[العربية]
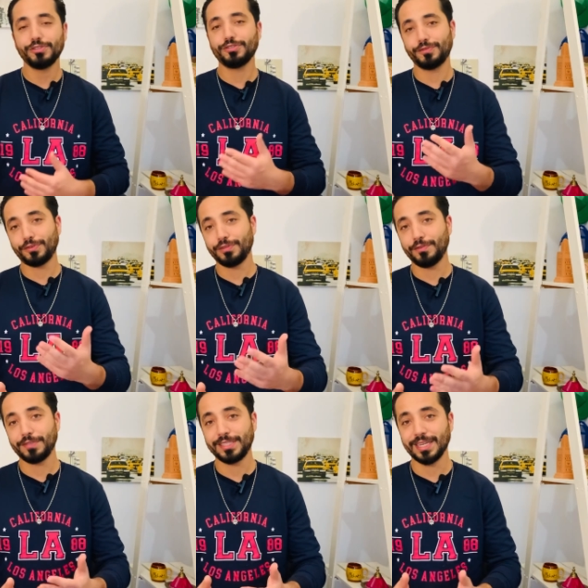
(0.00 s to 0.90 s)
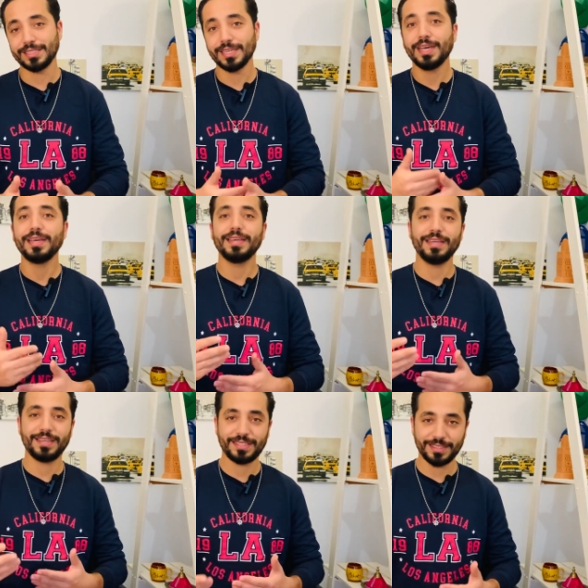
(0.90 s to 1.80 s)
نشوف الرونديفو الثالث
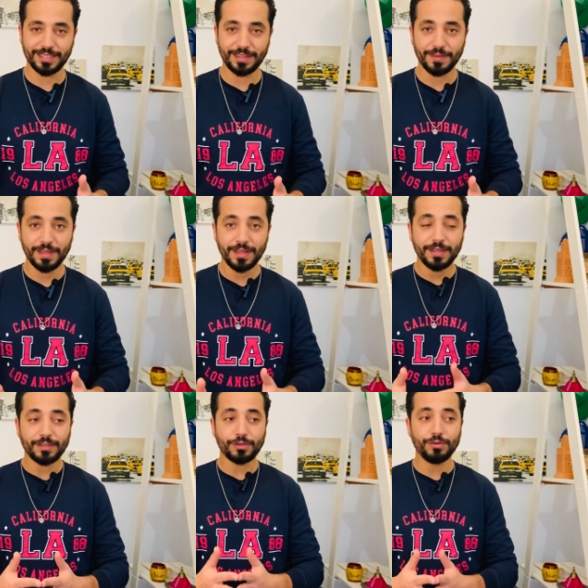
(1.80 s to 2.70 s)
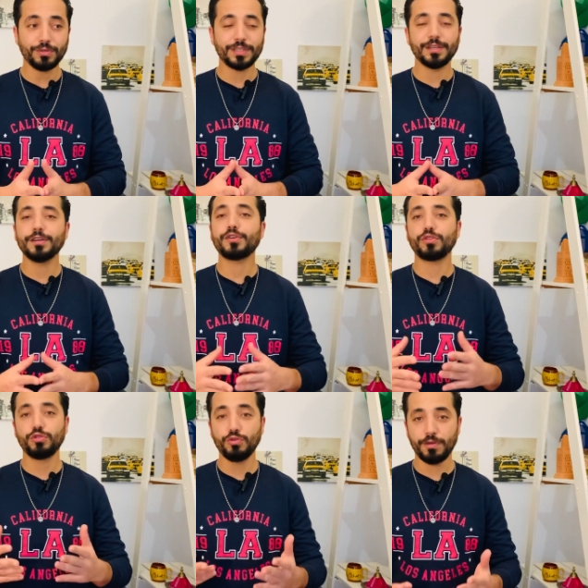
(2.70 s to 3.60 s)
اكسيتيرا دونك
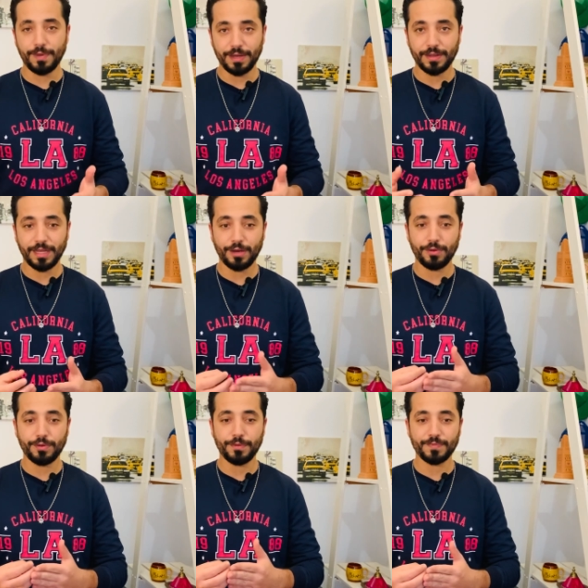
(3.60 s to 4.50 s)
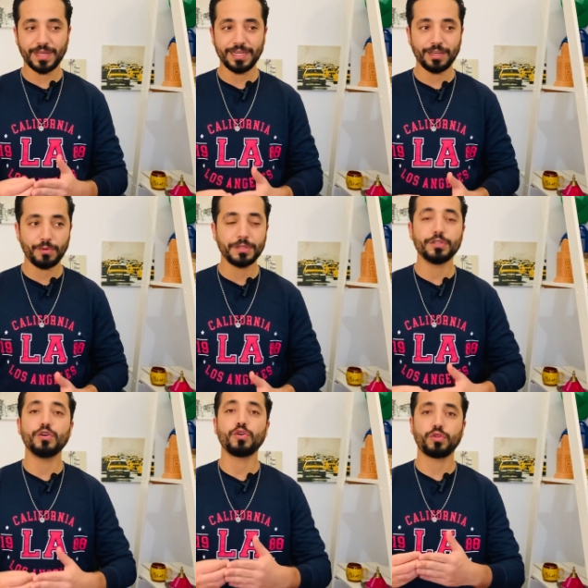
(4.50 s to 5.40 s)
ردوا البال او
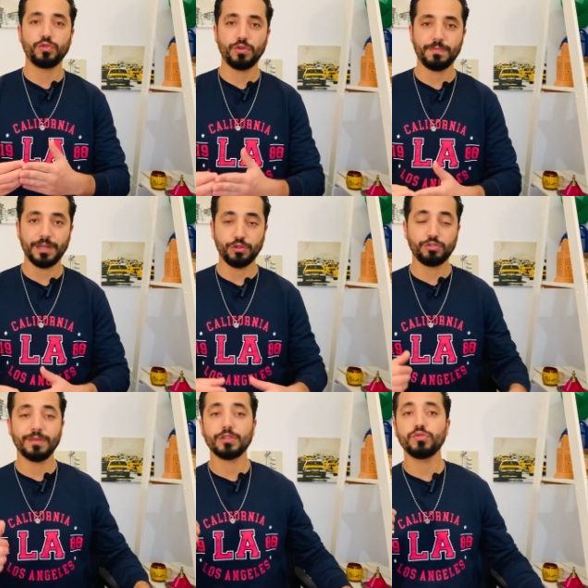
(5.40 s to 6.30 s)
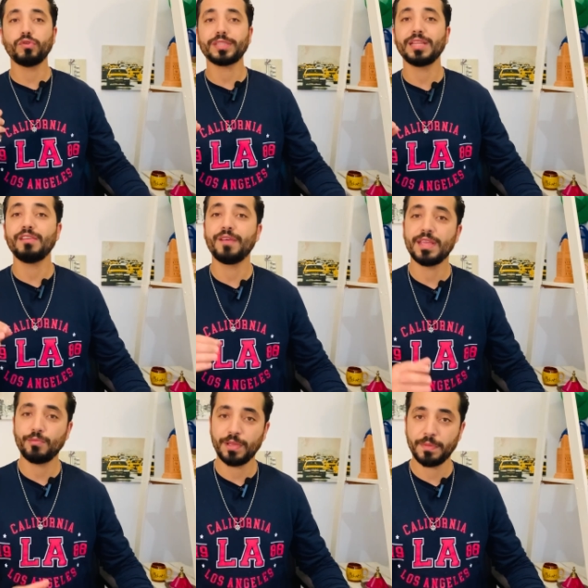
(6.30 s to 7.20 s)
الاخوان ردوا البال عندكم هذه النقطه دي
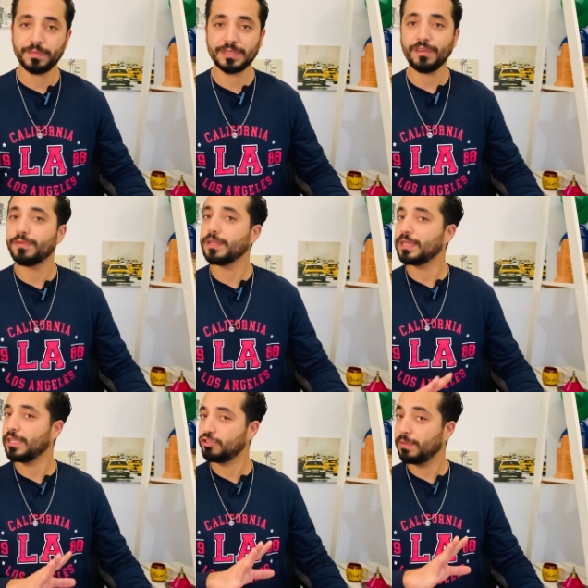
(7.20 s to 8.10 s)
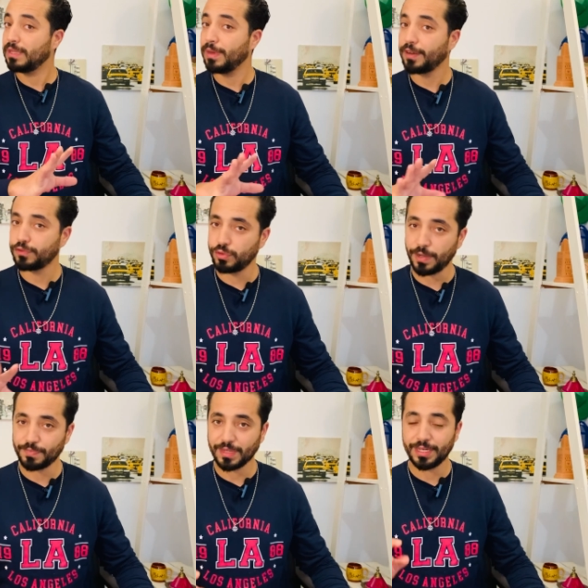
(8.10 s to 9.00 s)
فهي مهمه بزاف انتم آه، دابا
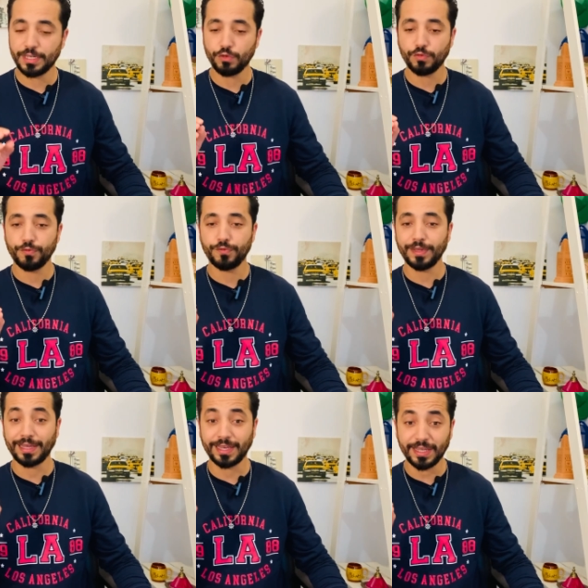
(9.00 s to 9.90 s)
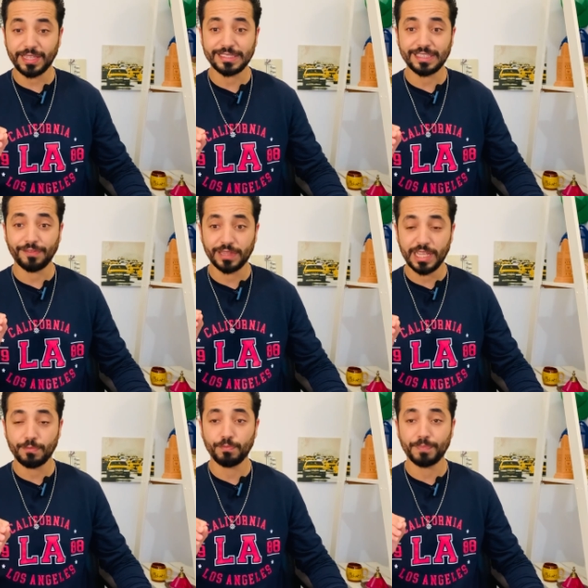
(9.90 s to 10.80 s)
عرفتوها انه غير يصيفط
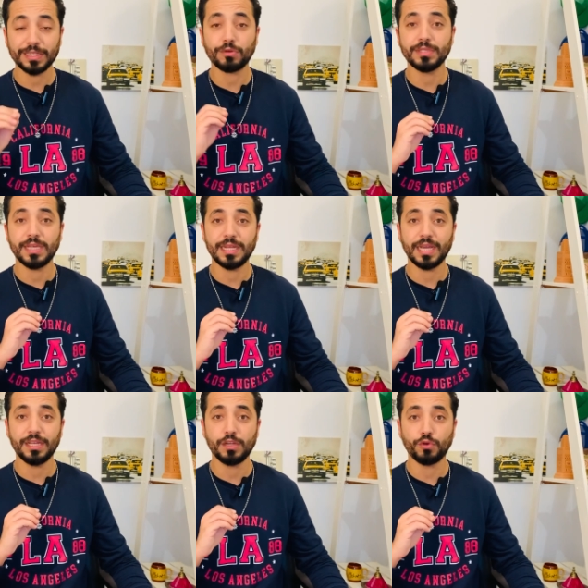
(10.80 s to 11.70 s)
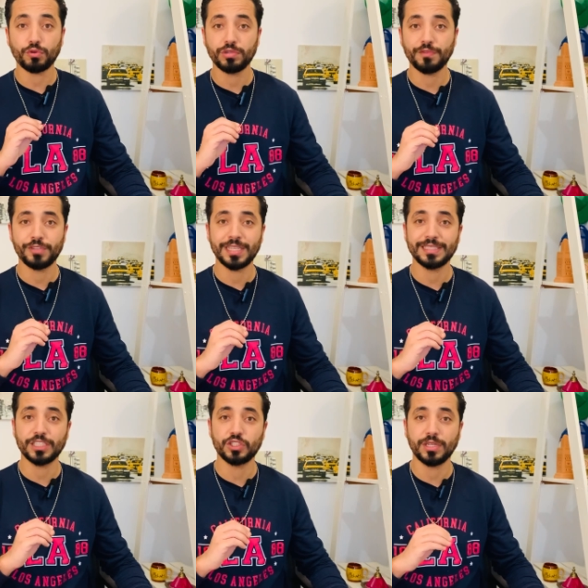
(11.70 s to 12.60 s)
لي الباترون ديالي انه الرونديفو ديالي
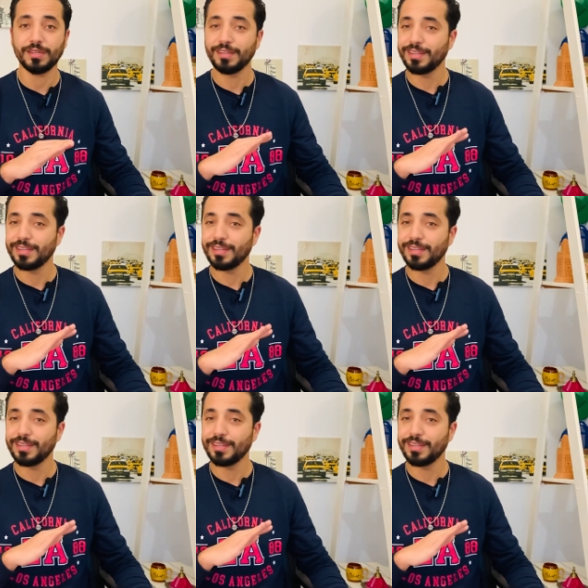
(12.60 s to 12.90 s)
تاجل